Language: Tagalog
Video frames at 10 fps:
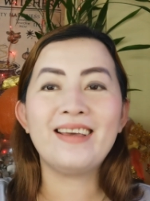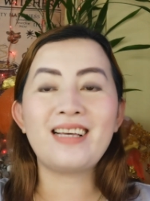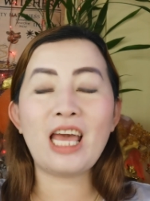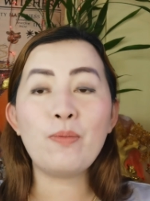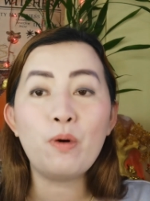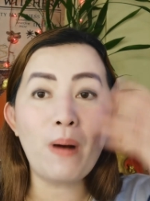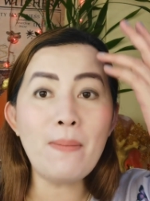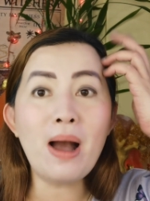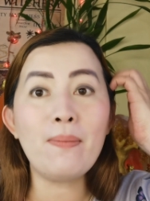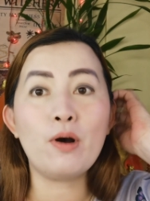Kayo po ba
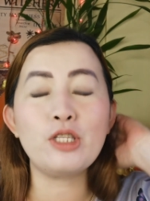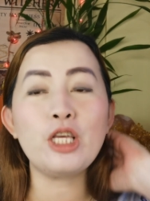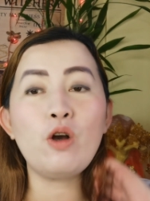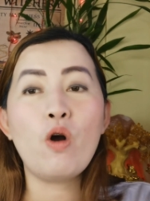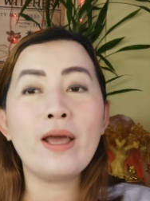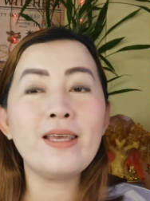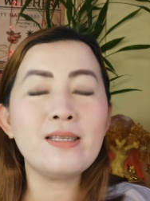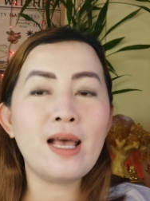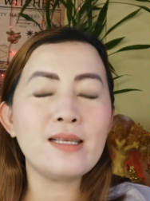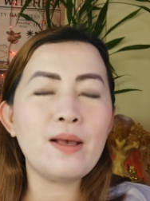mga bossing ko ay
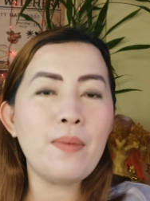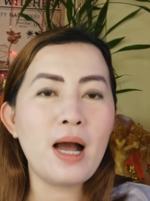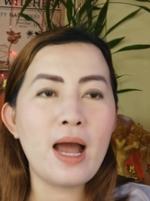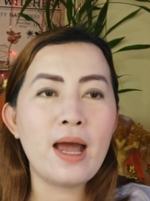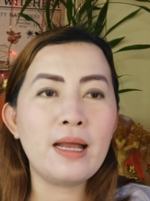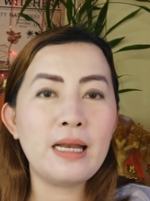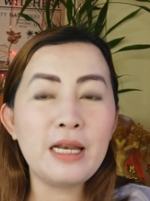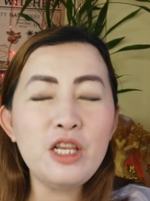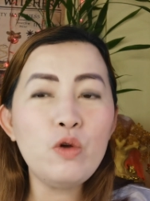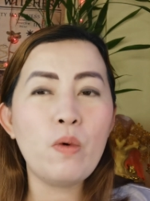isa sa mga
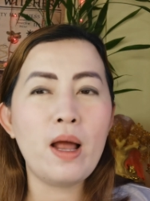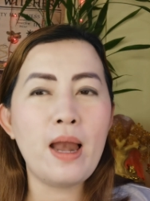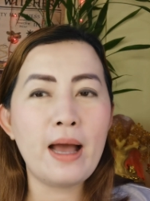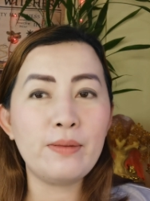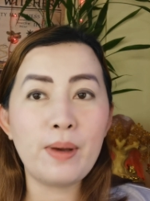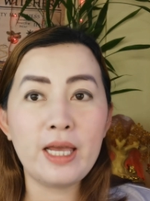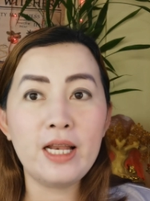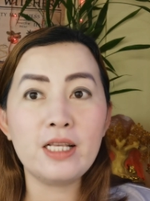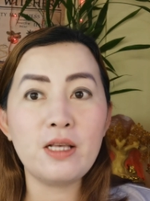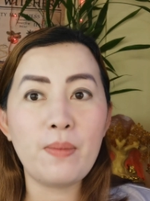naniniwala at
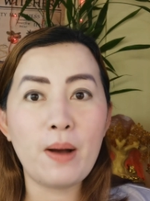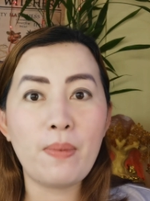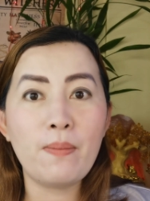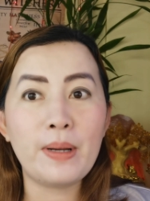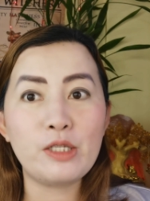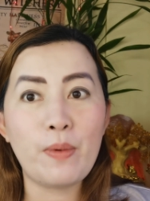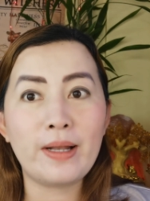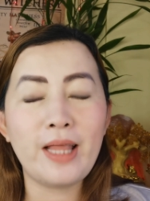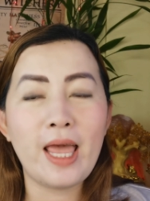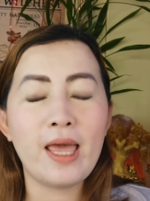mahilig sa mga
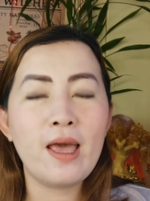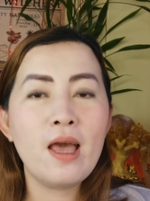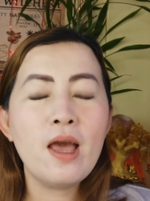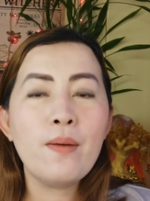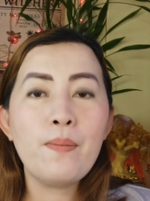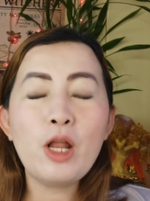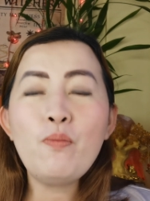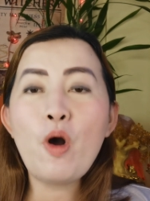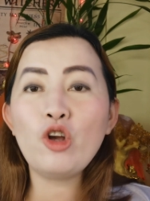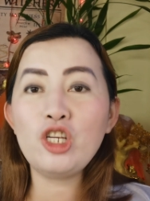pampaswerte?
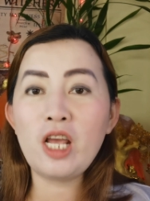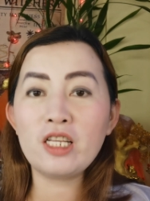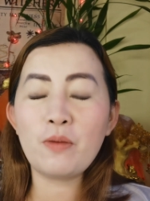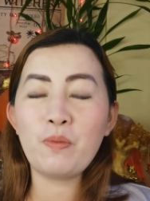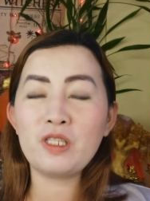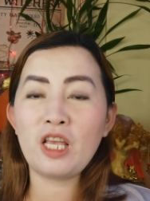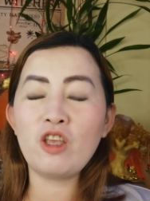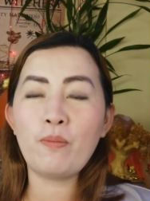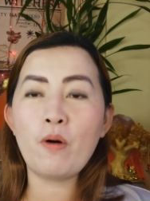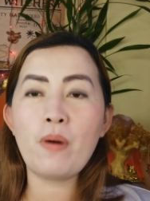Meron po ako share po sa
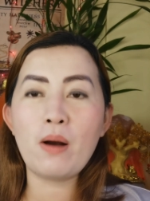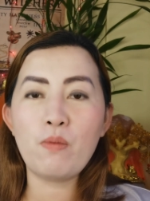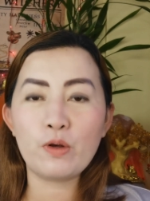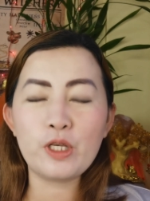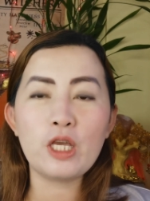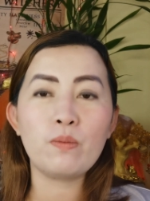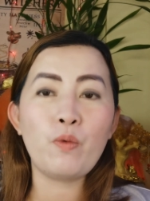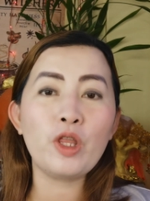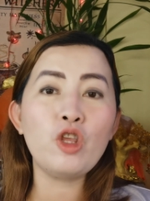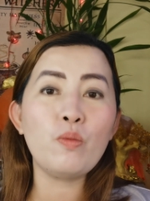inyo po mga bossing.
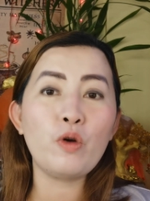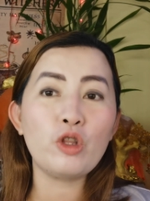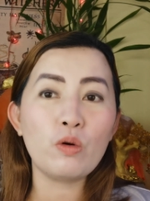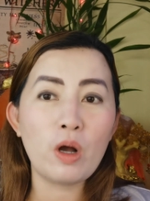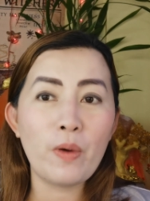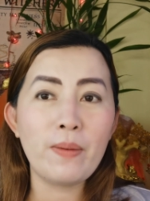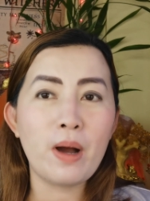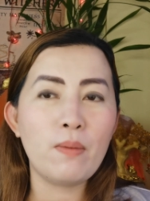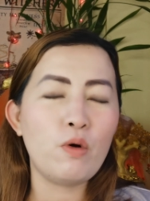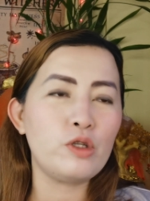Pwede nyo po itong gawin
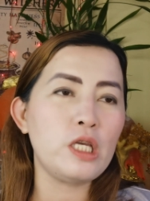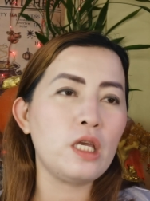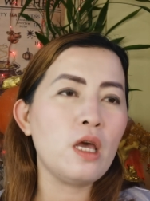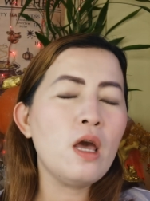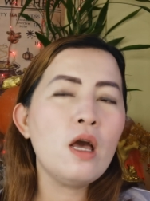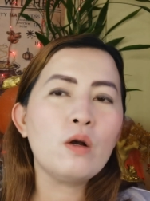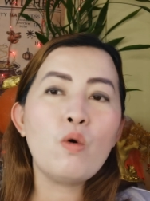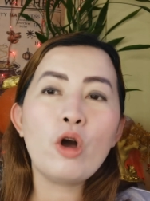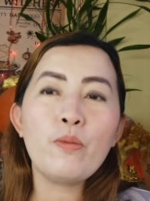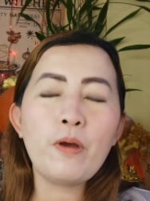mga bossing.
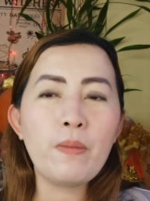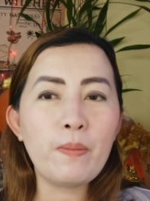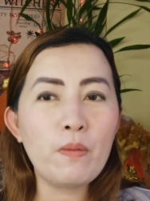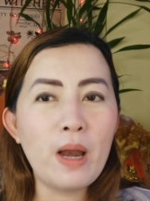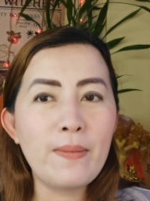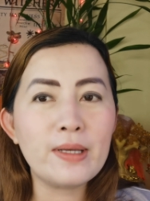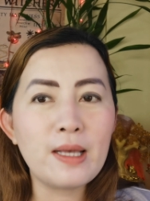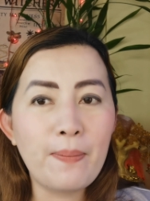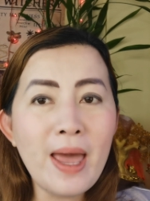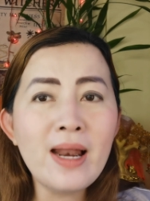Kung kayo po may problema
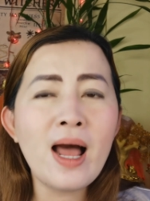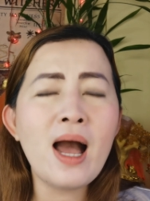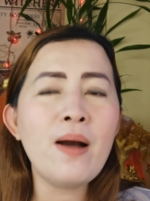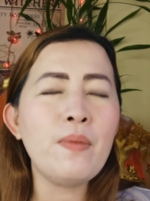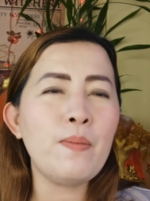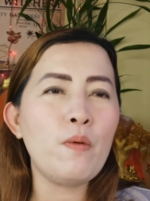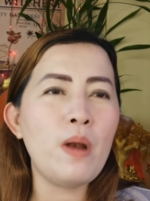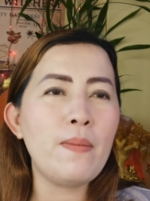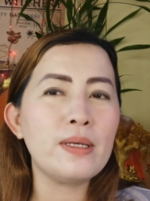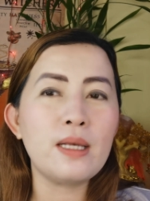sa pera, may
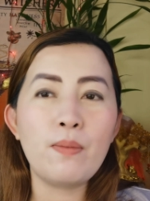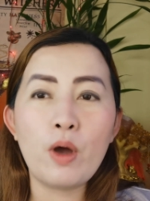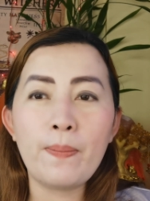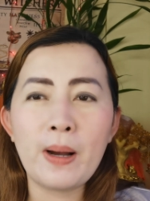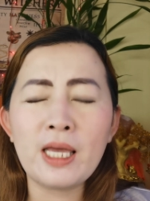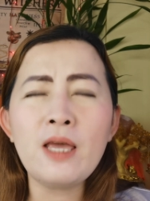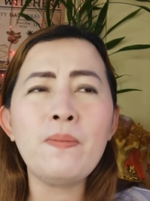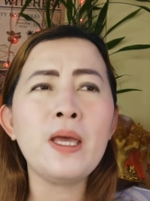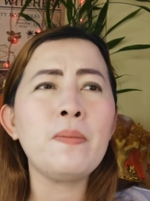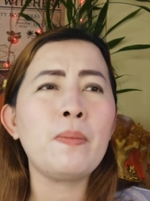problema sa buhay
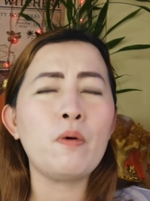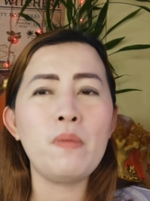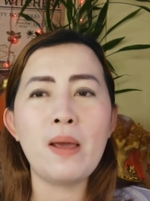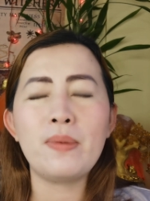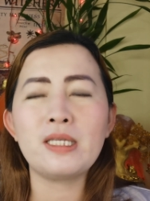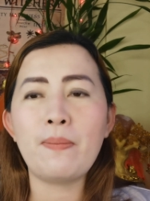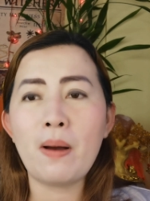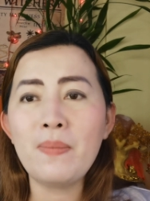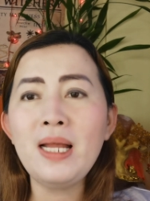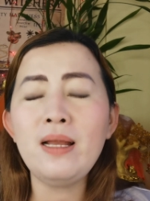pag-ibig, may problema sa
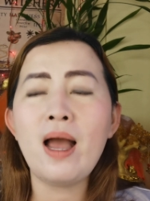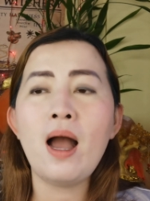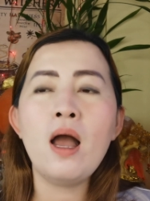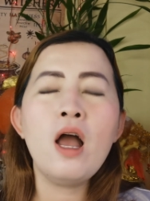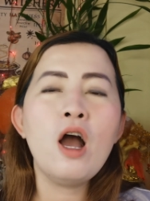pamilya,